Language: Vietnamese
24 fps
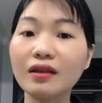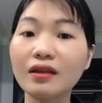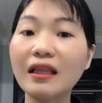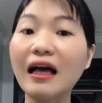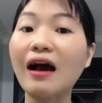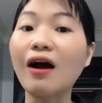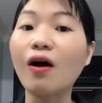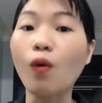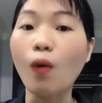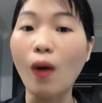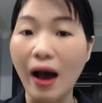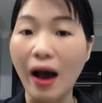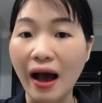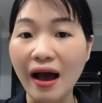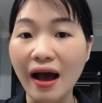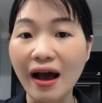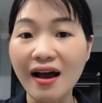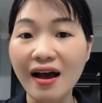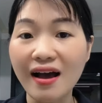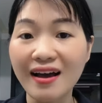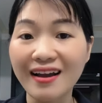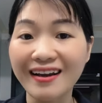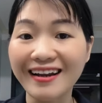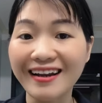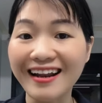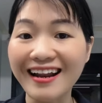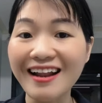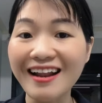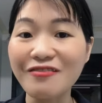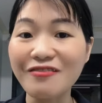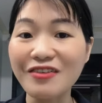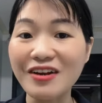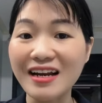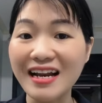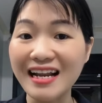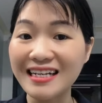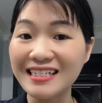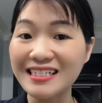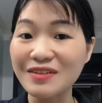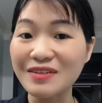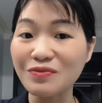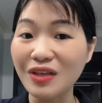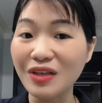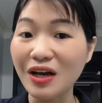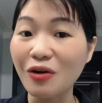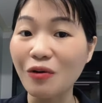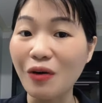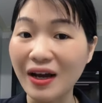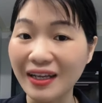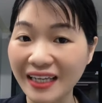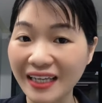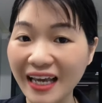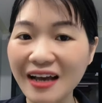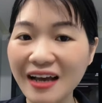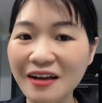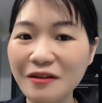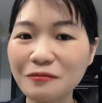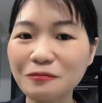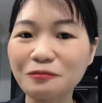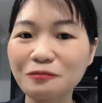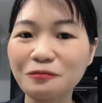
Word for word: tặng quà đấy là phần livestream tặng quà nhé